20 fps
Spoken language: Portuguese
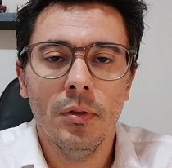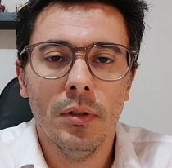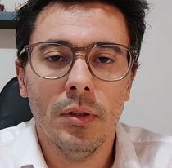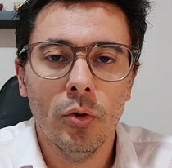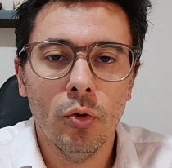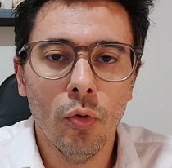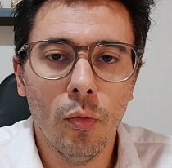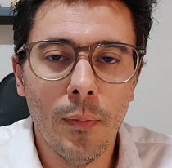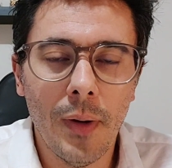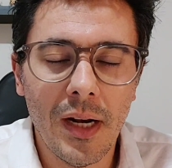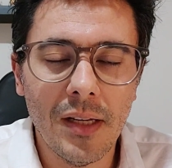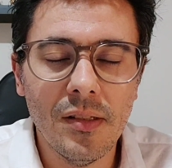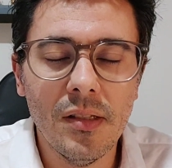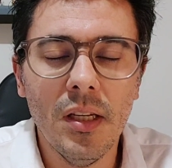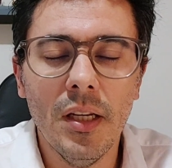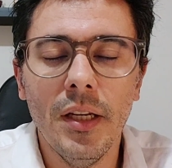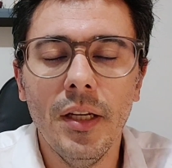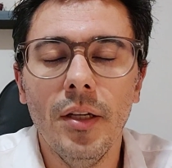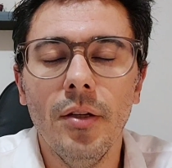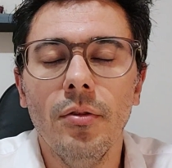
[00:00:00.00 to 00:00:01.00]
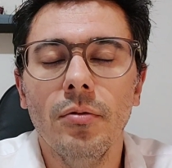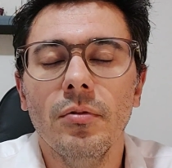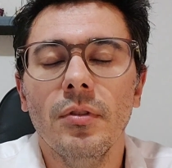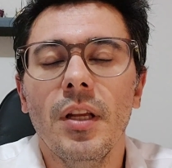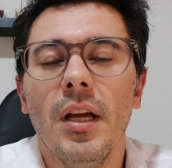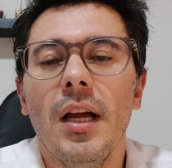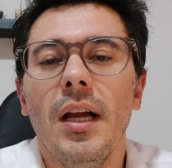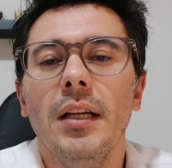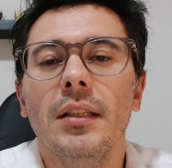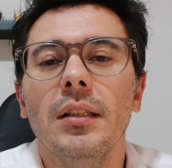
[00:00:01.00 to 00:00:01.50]
do brasileiro,
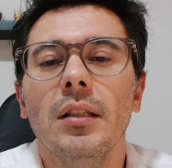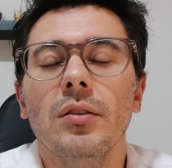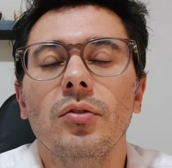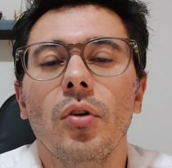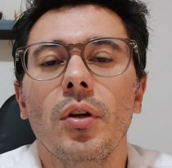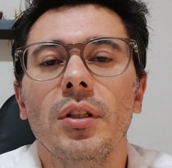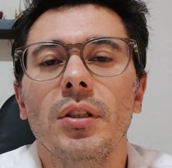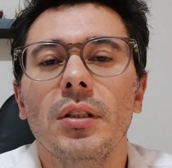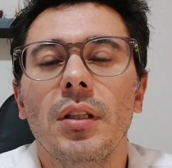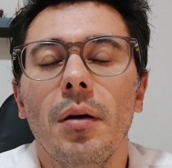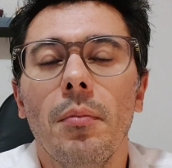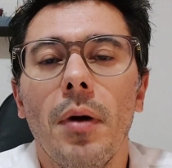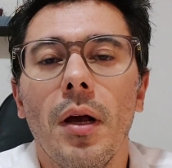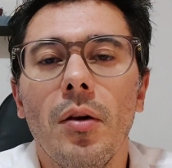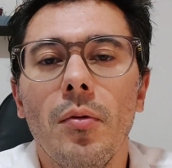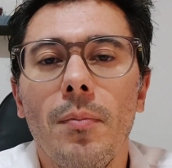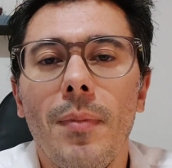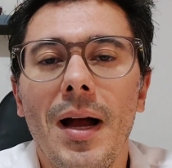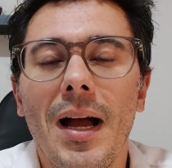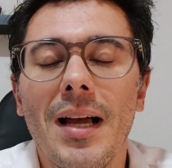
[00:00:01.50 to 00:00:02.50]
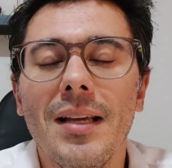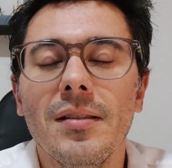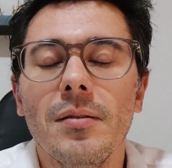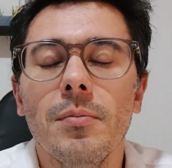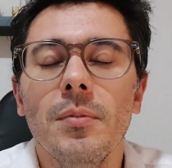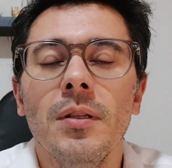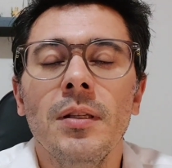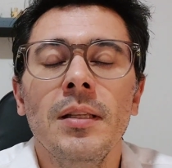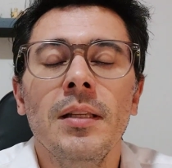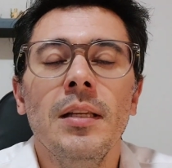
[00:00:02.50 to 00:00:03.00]
né, das horas de trabalho
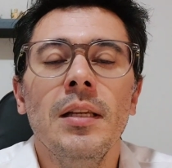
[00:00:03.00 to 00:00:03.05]
máxima,